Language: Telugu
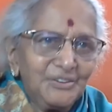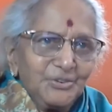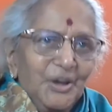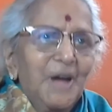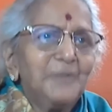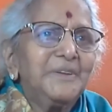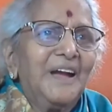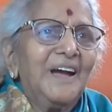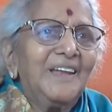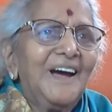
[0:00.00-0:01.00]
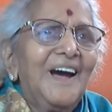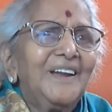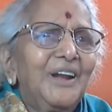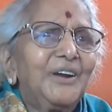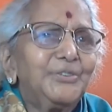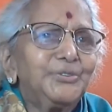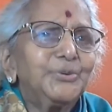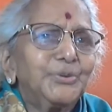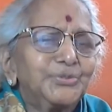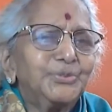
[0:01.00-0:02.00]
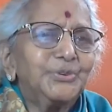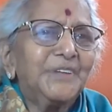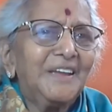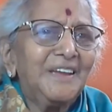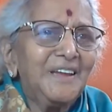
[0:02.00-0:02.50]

స్వామి అలా నడిచి వస్తుంటే